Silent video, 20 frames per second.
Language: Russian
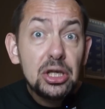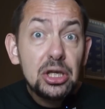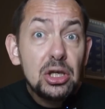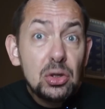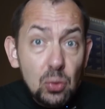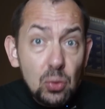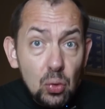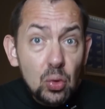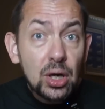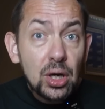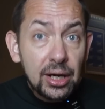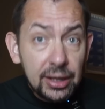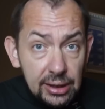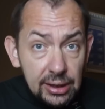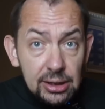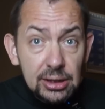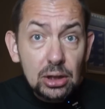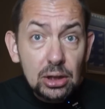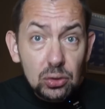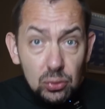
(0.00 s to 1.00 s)
И
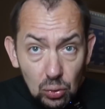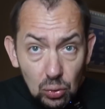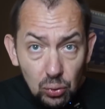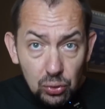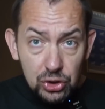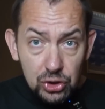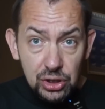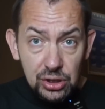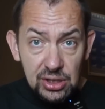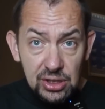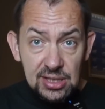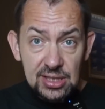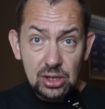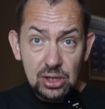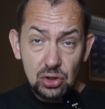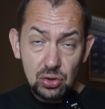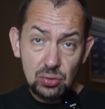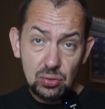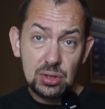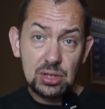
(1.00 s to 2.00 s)
Украина тоже не
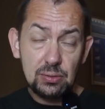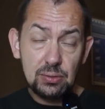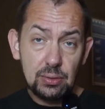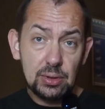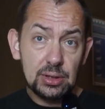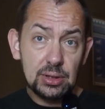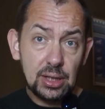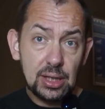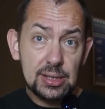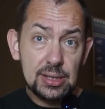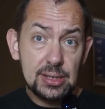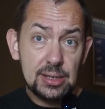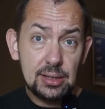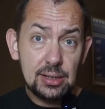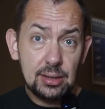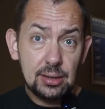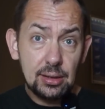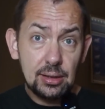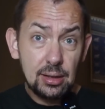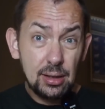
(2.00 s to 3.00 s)
сочувствует
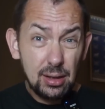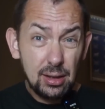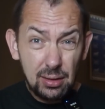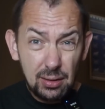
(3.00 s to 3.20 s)
России.